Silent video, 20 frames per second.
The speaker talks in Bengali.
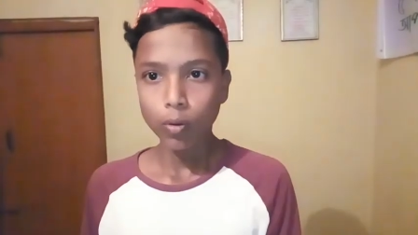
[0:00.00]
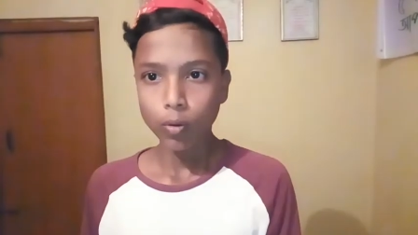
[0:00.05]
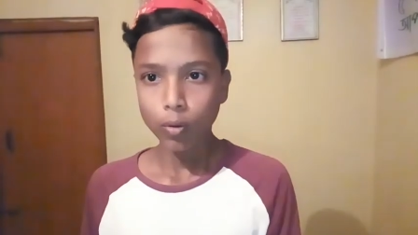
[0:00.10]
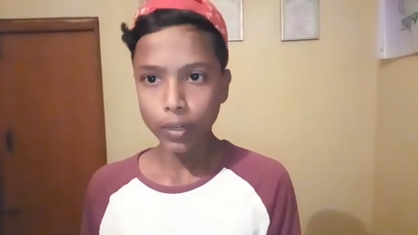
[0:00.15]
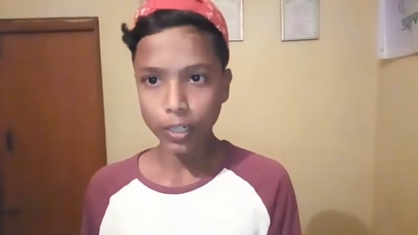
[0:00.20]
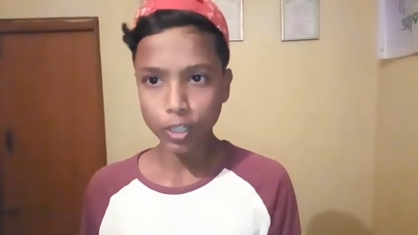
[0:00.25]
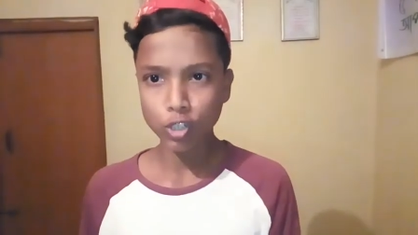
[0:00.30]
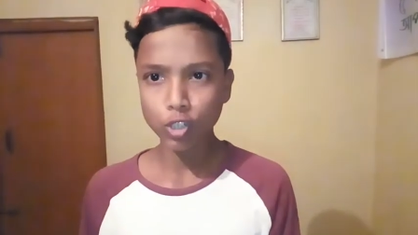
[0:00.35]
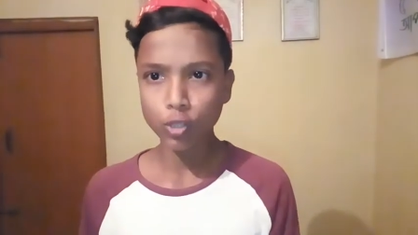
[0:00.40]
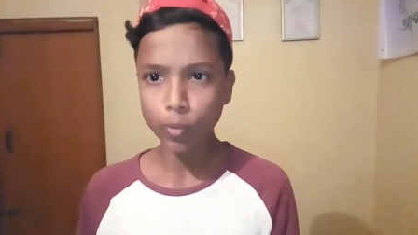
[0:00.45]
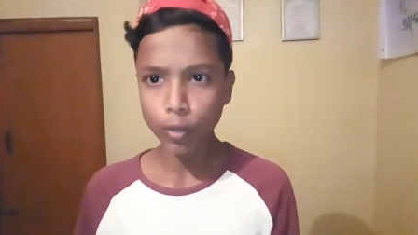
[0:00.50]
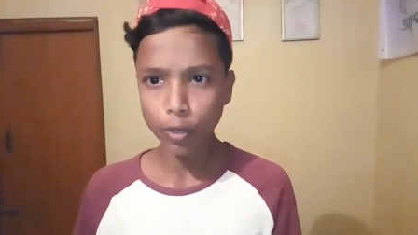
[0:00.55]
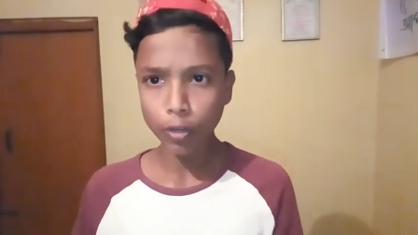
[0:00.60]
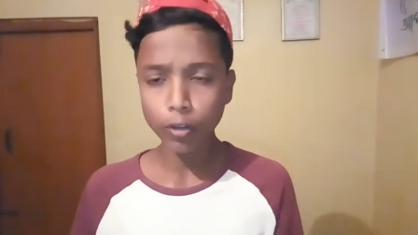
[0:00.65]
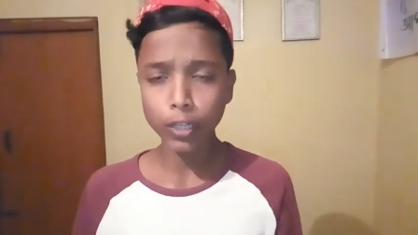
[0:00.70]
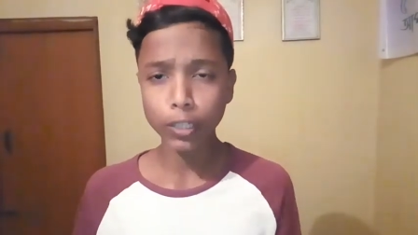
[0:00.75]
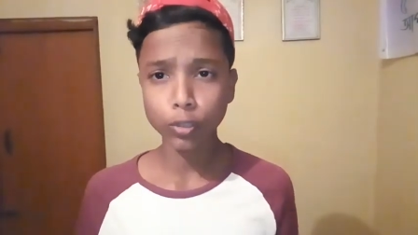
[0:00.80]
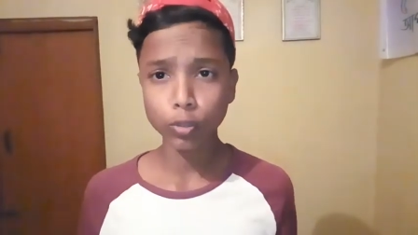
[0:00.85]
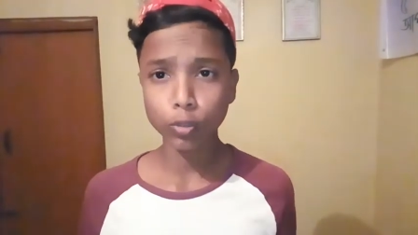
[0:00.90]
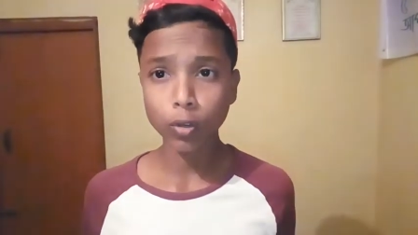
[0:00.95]
অনেক সময়
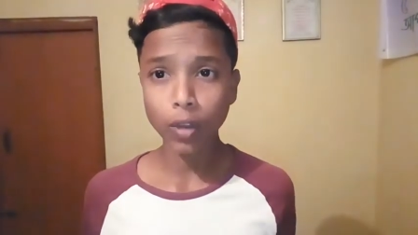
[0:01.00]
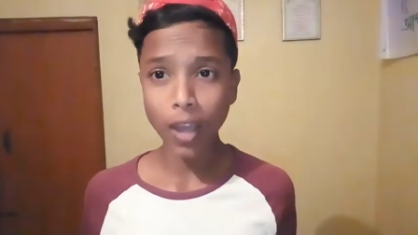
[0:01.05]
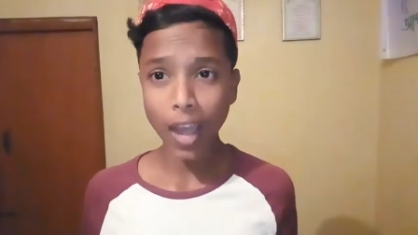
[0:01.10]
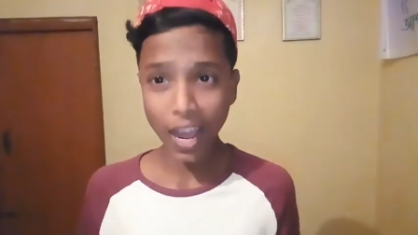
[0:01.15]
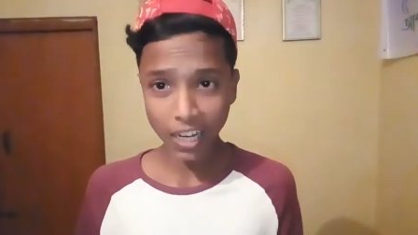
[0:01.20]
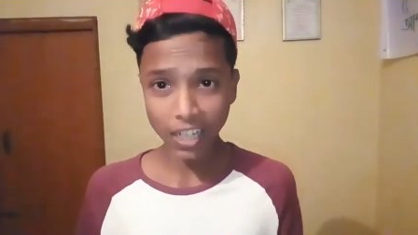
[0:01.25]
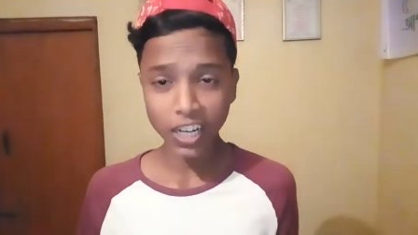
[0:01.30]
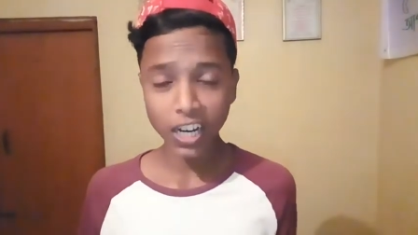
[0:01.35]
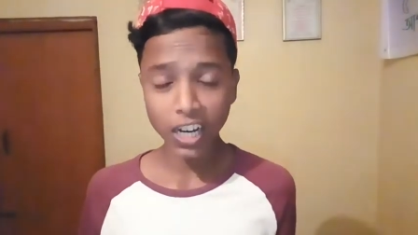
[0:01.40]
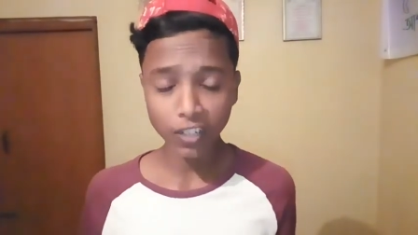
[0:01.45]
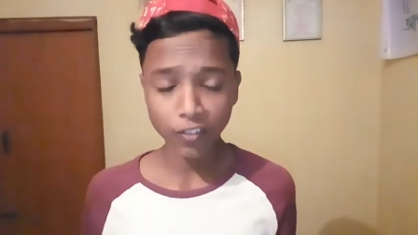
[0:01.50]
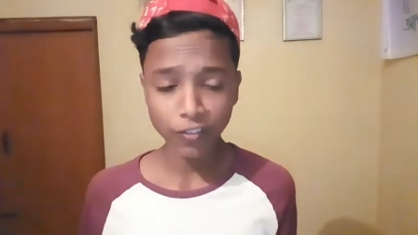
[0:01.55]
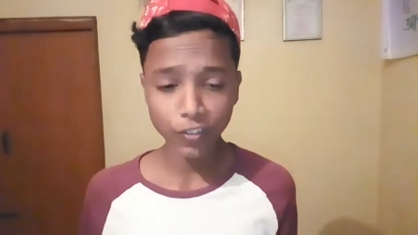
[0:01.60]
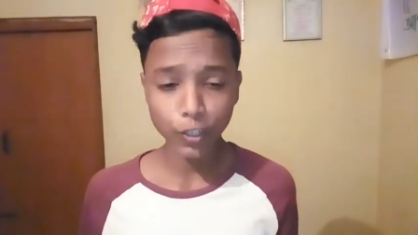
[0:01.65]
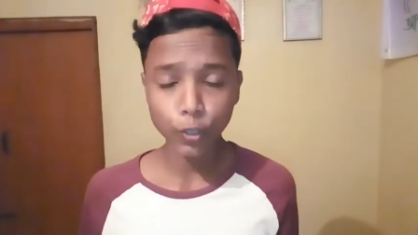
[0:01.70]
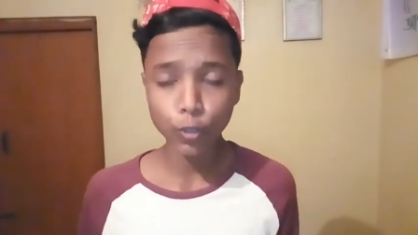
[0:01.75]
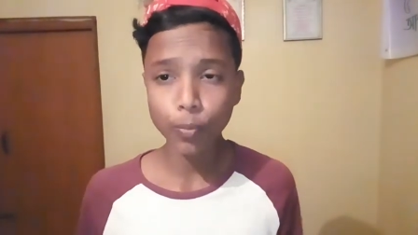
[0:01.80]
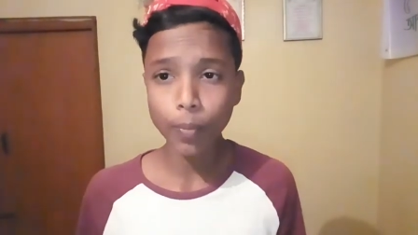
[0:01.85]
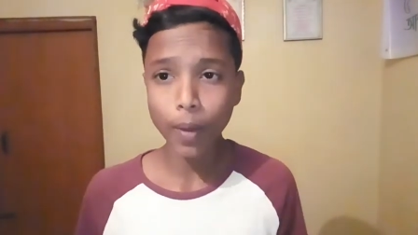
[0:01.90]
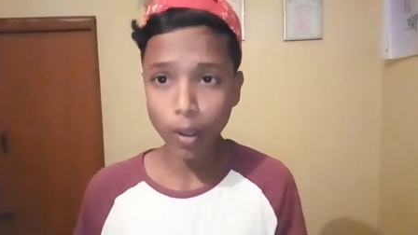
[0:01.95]
হয়তো আনকাট
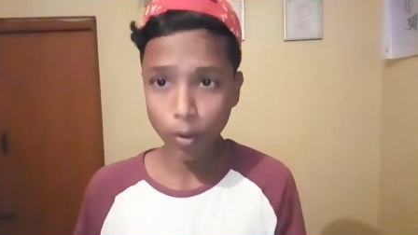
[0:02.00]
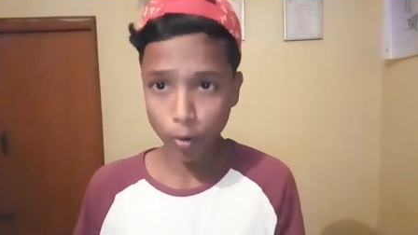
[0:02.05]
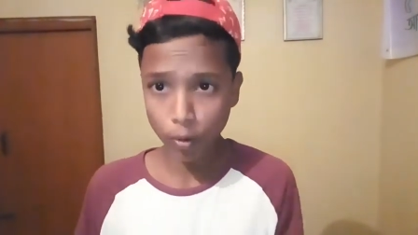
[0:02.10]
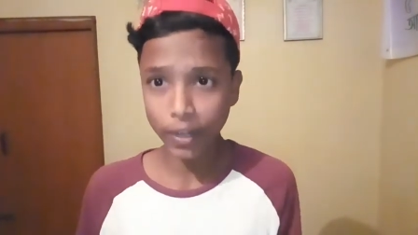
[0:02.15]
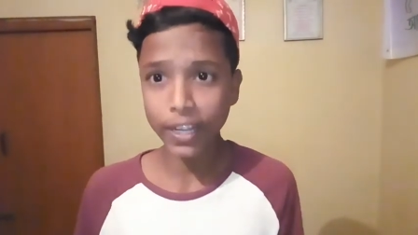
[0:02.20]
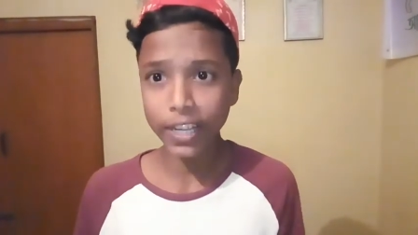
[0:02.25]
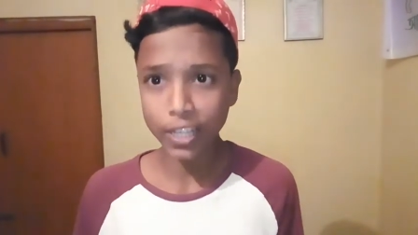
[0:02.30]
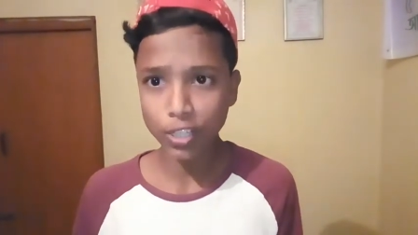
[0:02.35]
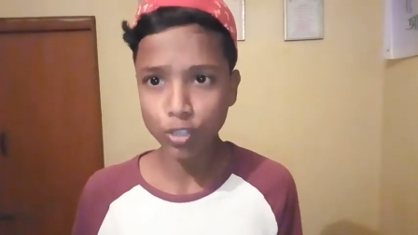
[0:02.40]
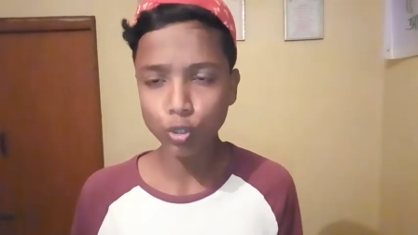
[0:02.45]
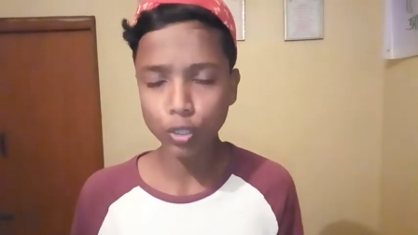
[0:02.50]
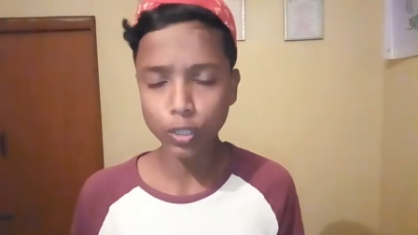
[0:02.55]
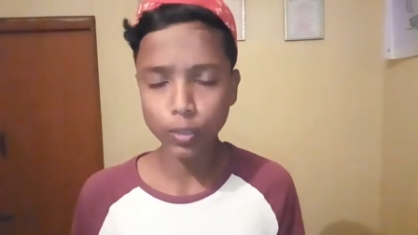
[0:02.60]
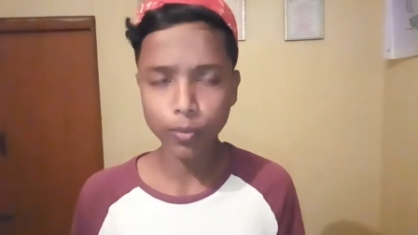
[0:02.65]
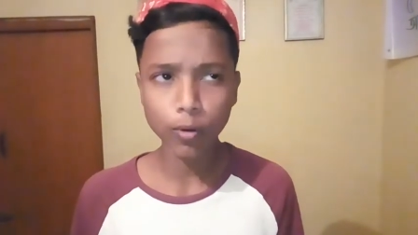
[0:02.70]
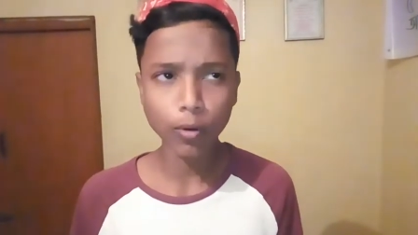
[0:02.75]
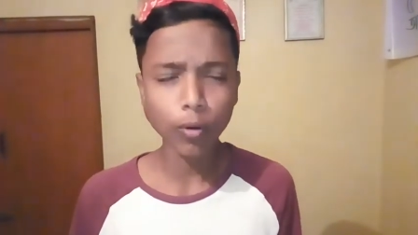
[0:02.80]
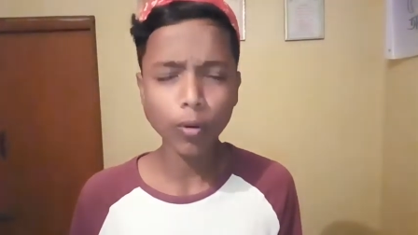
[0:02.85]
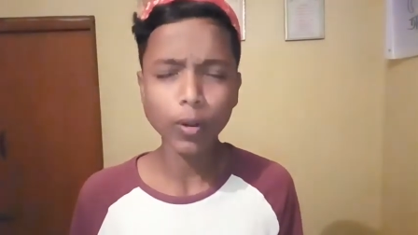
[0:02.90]
ভিডিও বা অনেক কিছু দিব